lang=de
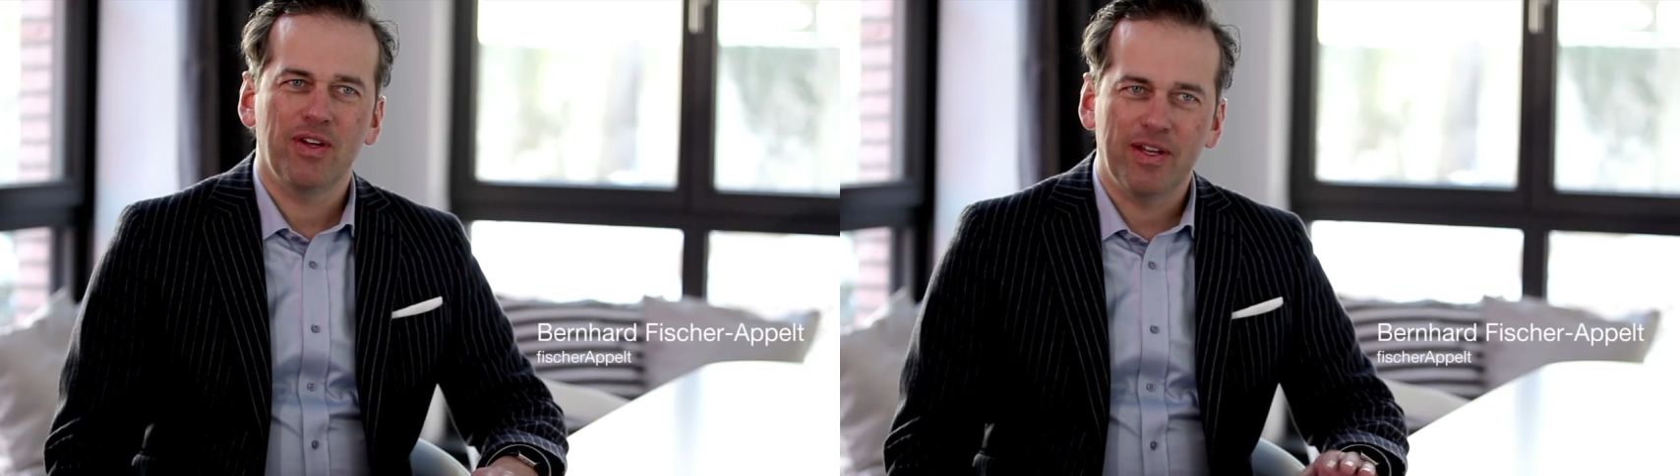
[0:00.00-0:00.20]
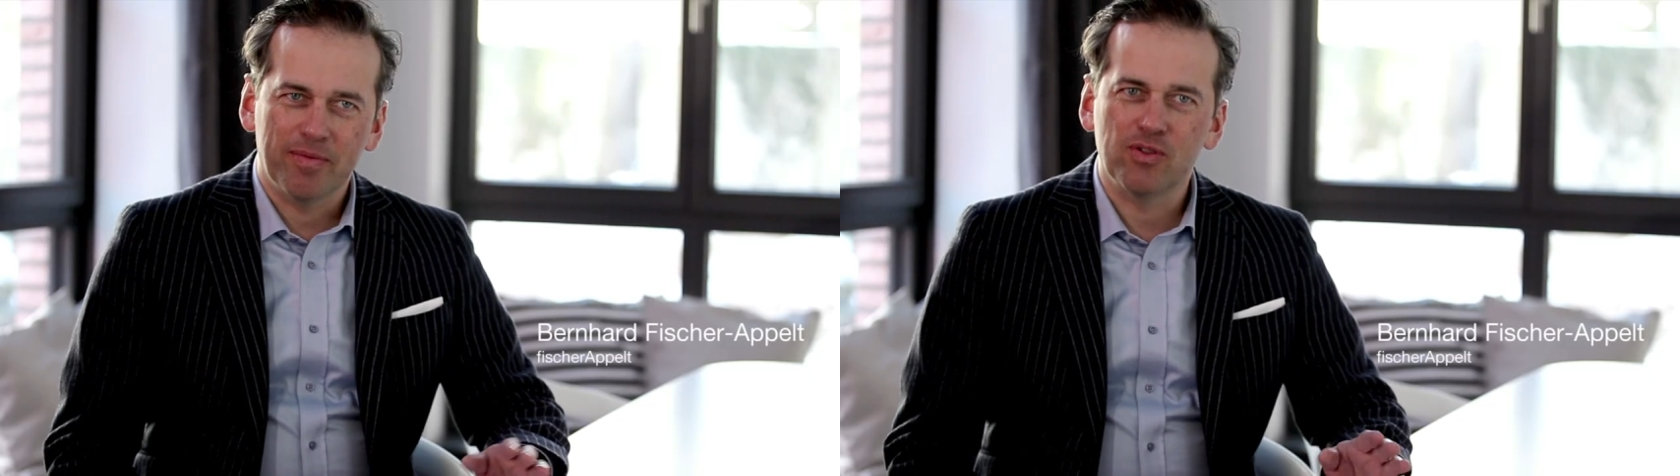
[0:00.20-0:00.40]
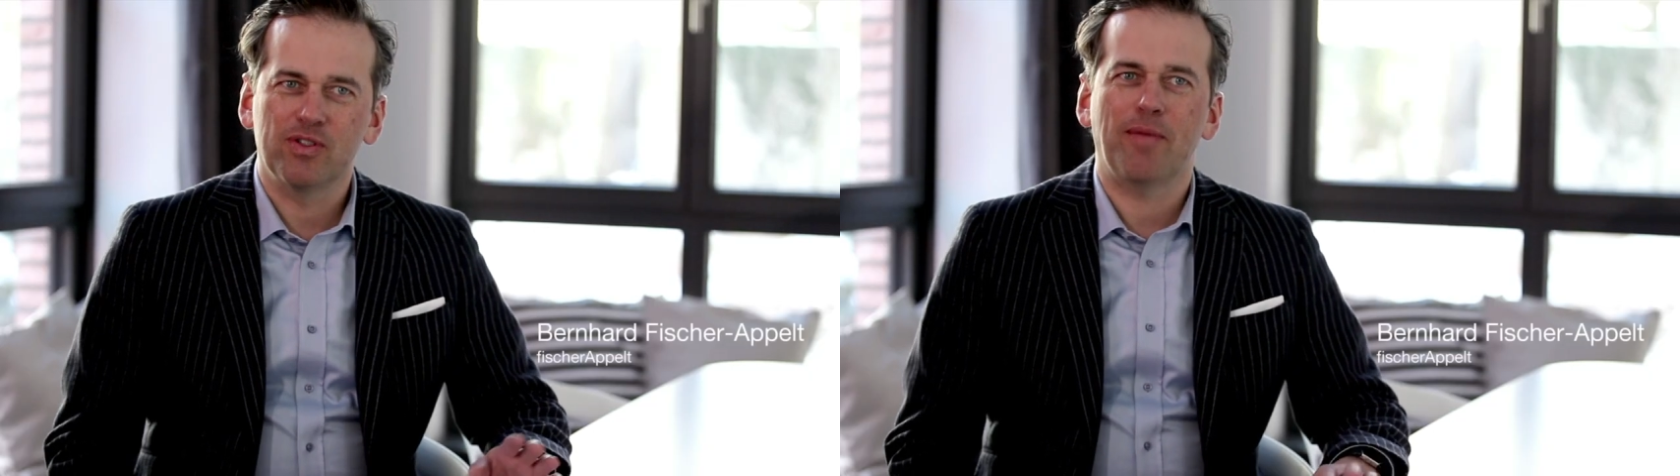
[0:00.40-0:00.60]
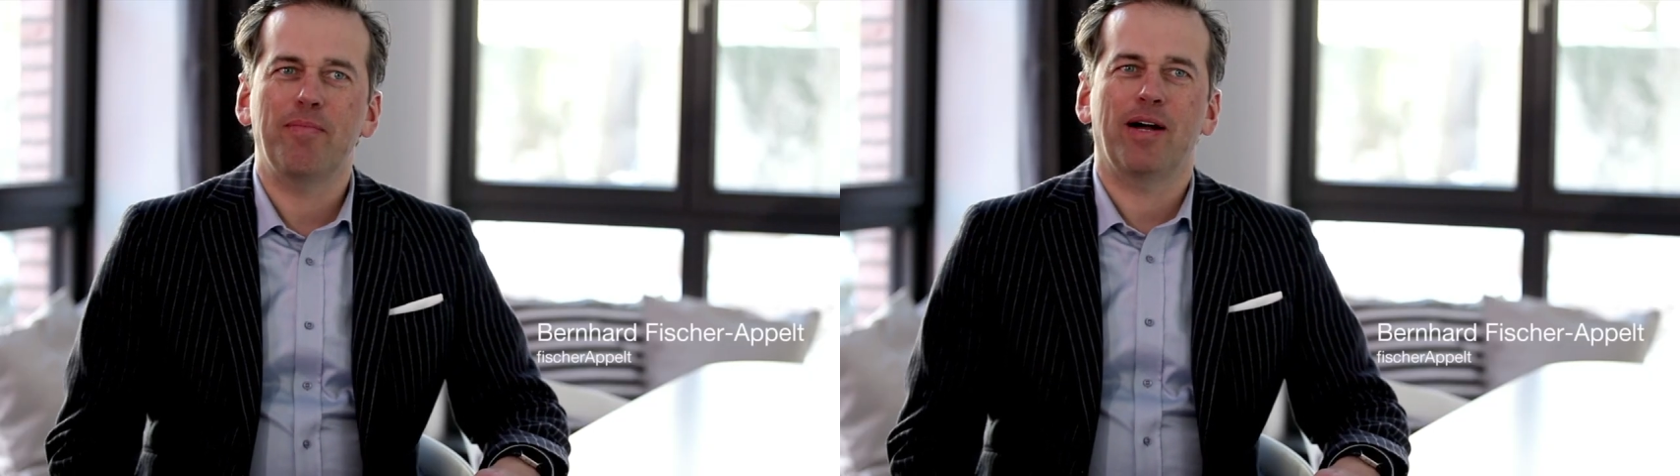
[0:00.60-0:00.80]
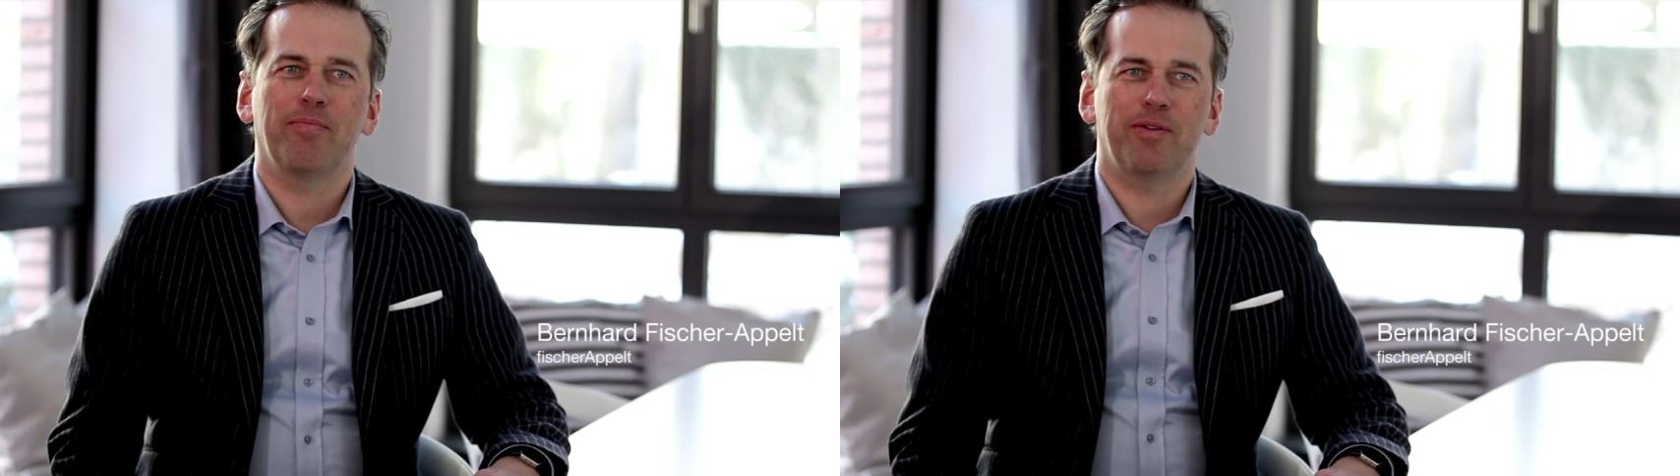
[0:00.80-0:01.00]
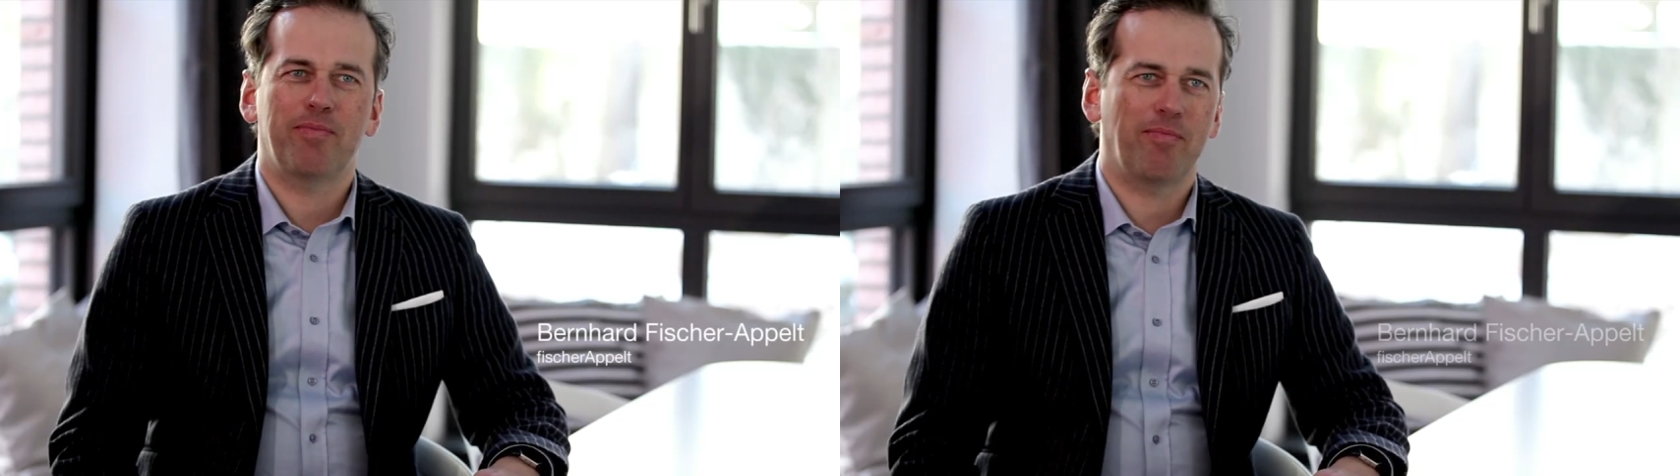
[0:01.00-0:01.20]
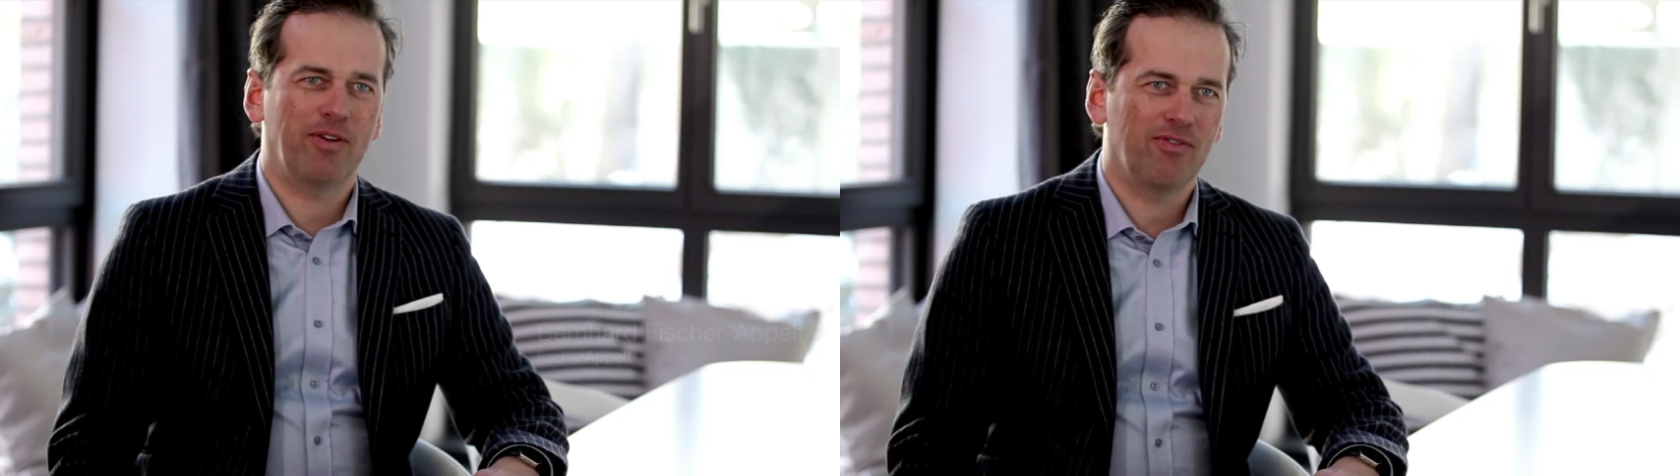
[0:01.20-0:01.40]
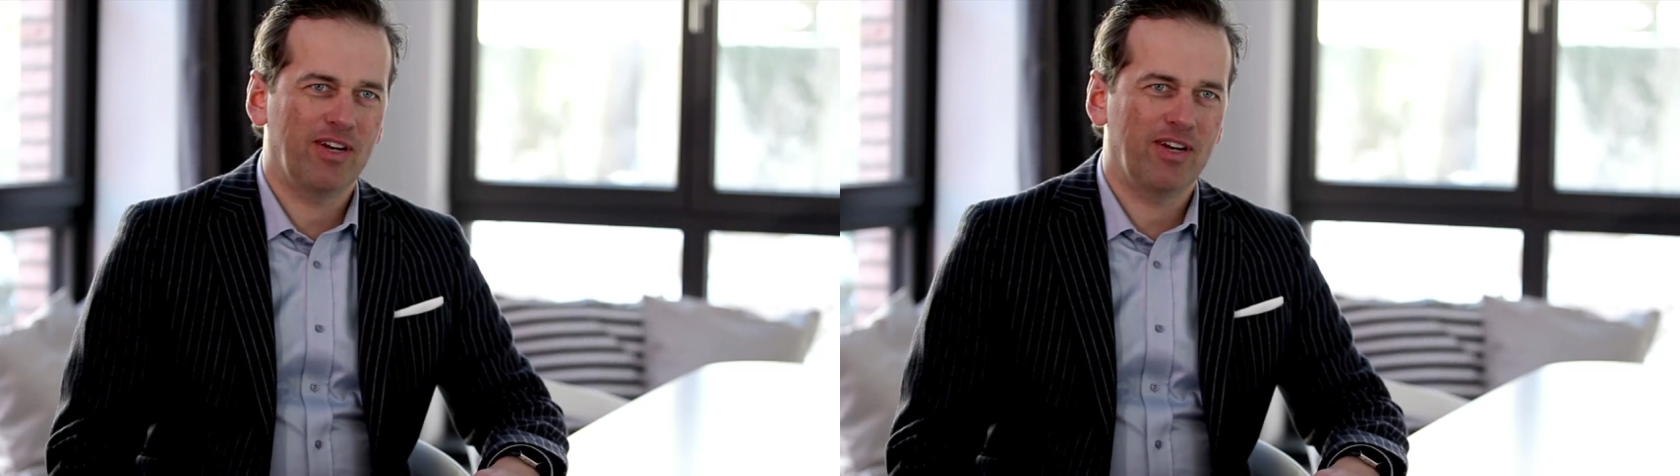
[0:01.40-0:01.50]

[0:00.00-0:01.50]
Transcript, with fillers: im Zusammenhang mit Public